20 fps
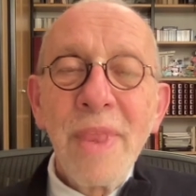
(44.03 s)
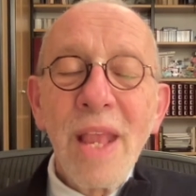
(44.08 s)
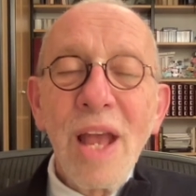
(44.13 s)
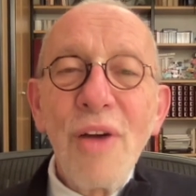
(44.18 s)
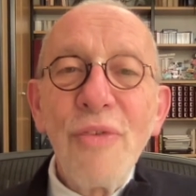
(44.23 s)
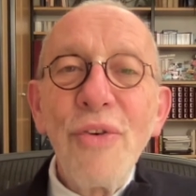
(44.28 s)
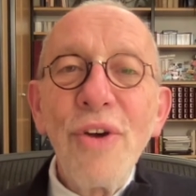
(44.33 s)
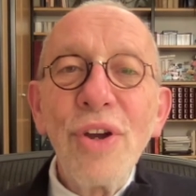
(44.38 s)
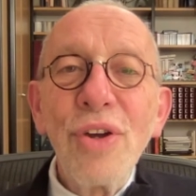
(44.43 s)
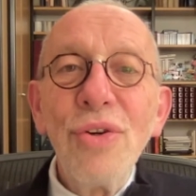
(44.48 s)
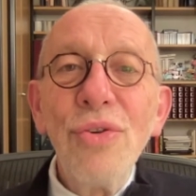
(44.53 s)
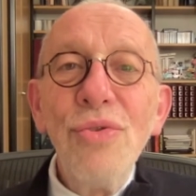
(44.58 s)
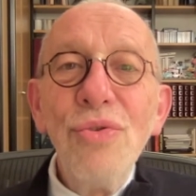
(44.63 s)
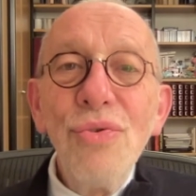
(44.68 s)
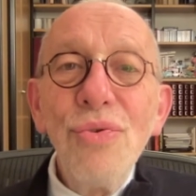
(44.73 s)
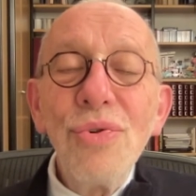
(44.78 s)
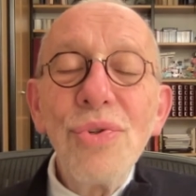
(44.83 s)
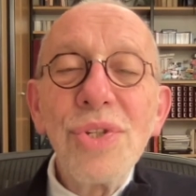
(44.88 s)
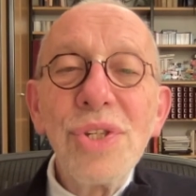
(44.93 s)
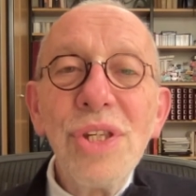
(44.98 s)
afin que
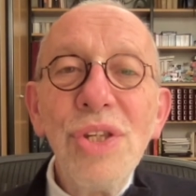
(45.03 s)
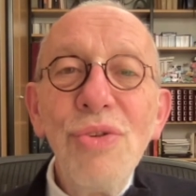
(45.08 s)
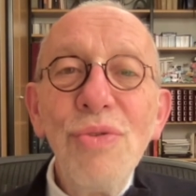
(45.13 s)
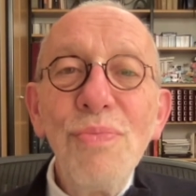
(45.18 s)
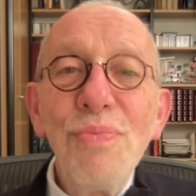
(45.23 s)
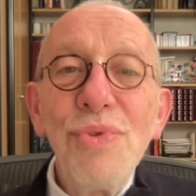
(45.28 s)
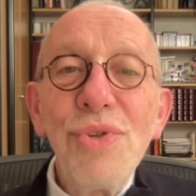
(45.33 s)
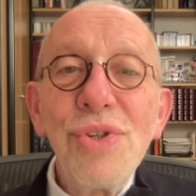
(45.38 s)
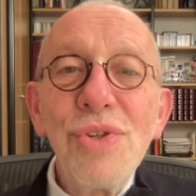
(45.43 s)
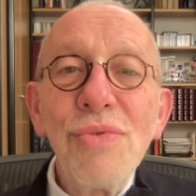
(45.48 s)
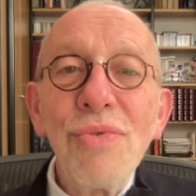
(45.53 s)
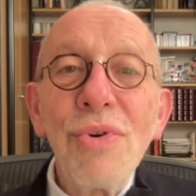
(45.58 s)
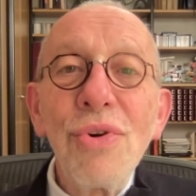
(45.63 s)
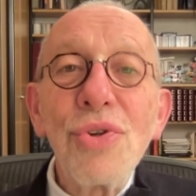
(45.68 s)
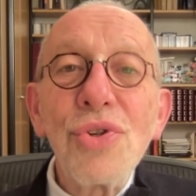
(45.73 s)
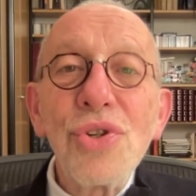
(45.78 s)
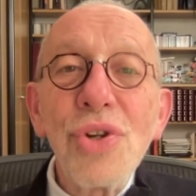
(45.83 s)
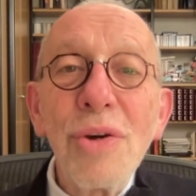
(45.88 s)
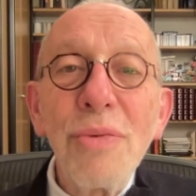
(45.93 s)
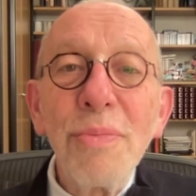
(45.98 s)
nous aussi nous puissions
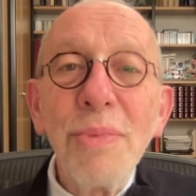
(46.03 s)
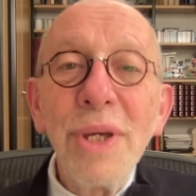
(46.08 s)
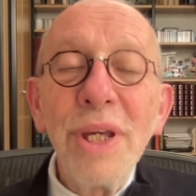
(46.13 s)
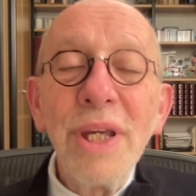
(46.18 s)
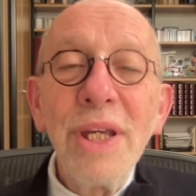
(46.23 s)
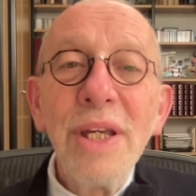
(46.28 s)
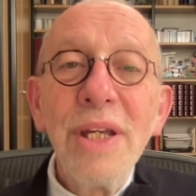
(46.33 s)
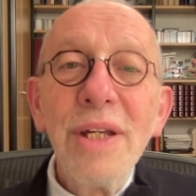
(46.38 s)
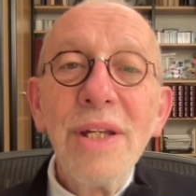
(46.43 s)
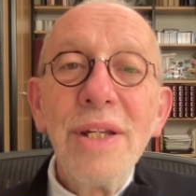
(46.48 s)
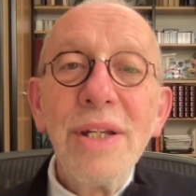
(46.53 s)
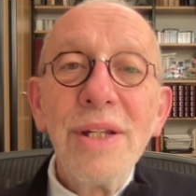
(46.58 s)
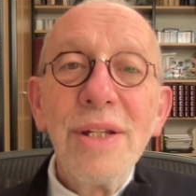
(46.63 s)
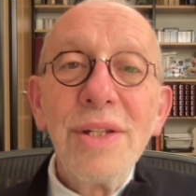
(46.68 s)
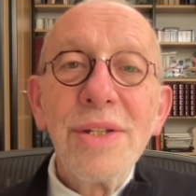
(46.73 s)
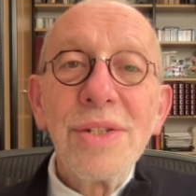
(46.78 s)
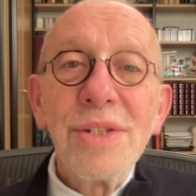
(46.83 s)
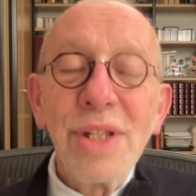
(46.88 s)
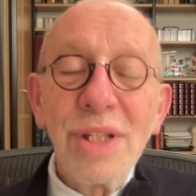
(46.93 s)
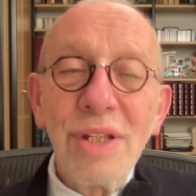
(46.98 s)
enjamber
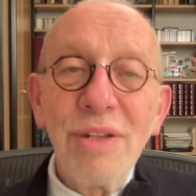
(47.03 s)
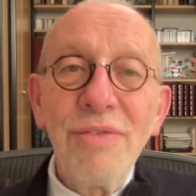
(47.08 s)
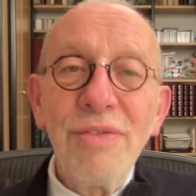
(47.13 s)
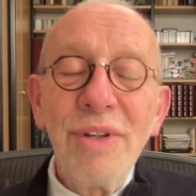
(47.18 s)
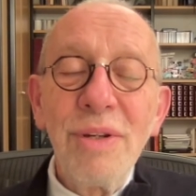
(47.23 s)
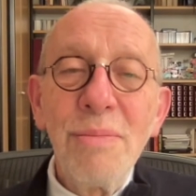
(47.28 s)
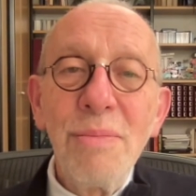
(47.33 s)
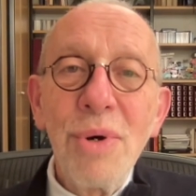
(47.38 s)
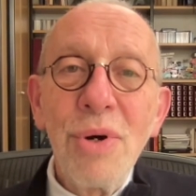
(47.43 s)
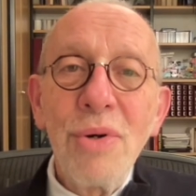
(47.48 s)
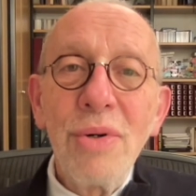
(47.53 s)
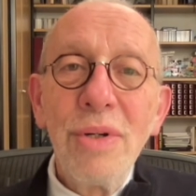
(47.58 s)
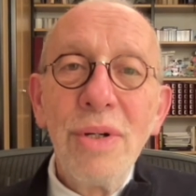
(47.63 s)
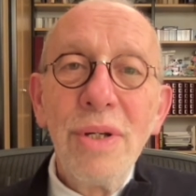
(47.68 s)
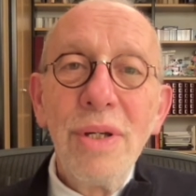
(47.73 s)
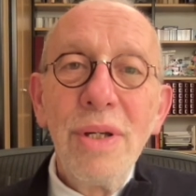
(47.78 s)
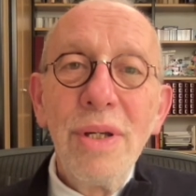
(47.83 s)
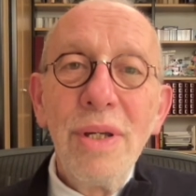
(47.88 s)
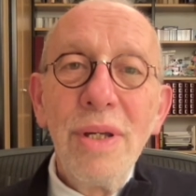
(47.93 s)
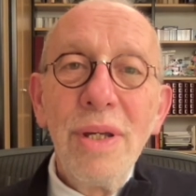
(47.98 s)
cet événement
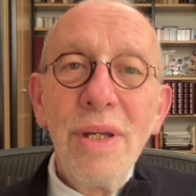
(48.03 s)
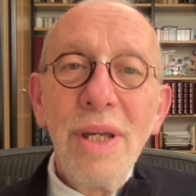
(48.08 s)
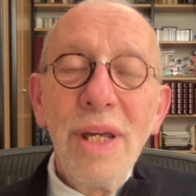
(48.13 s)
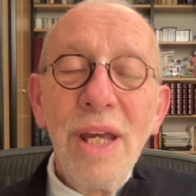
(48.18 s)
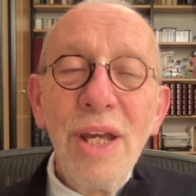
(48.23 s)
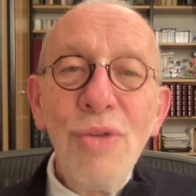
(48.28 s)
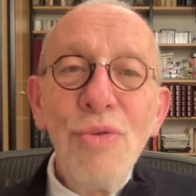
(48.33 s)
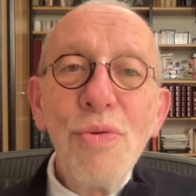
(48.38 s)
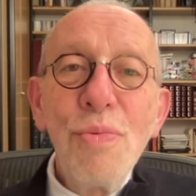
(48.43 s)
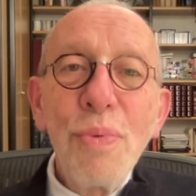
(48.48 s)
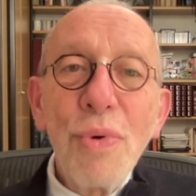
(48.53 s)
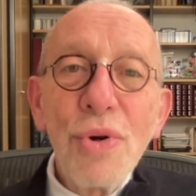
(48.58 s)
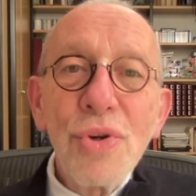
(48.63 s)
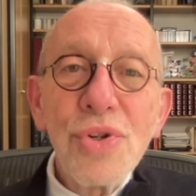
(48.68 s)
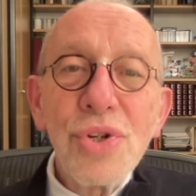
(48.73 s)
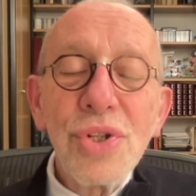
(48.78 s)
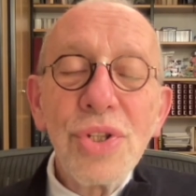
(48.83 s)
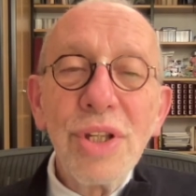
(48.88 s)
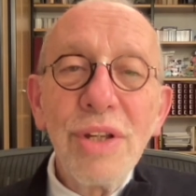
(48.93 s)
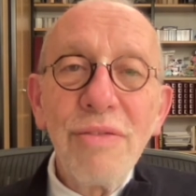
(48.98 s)
et nous
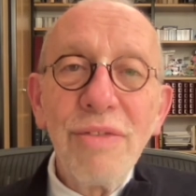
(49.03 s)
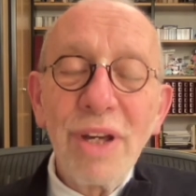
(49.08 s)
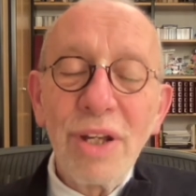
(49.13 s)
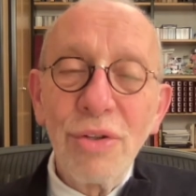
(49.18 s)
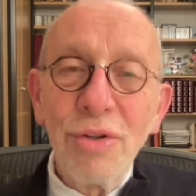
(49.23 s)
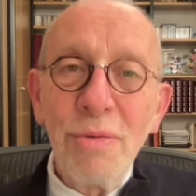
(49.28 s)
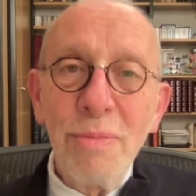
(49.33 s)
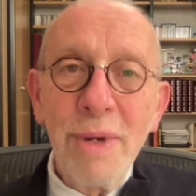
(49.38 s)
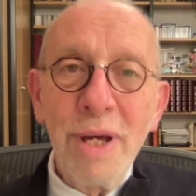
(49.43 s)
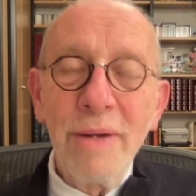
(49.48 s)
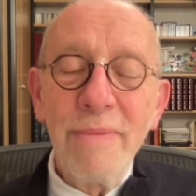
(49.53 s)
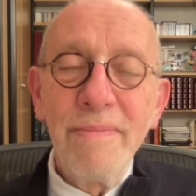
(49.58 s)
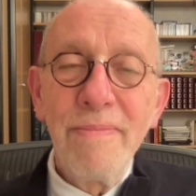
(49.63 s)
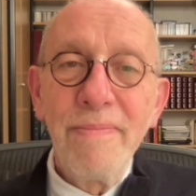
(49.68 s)
projeter vers demain.